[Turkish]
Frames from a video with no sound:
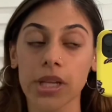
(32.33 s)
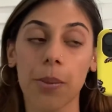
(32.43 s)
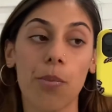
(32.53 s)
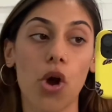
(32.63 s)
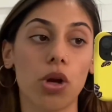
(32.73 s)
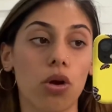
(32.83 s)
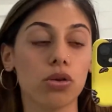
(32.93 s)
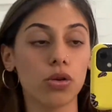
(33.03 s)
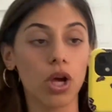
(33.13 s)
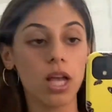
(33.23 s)
Böyle
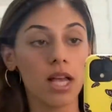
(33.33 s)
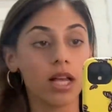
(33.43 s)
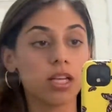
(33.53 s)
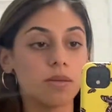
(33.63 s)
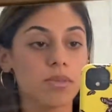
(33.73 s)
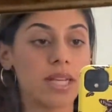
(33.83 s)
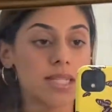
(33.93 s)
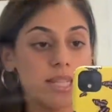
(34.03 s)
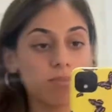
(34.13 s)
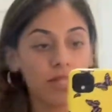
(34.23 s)
olduk. Şimdi
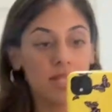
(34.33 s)
takılarımızı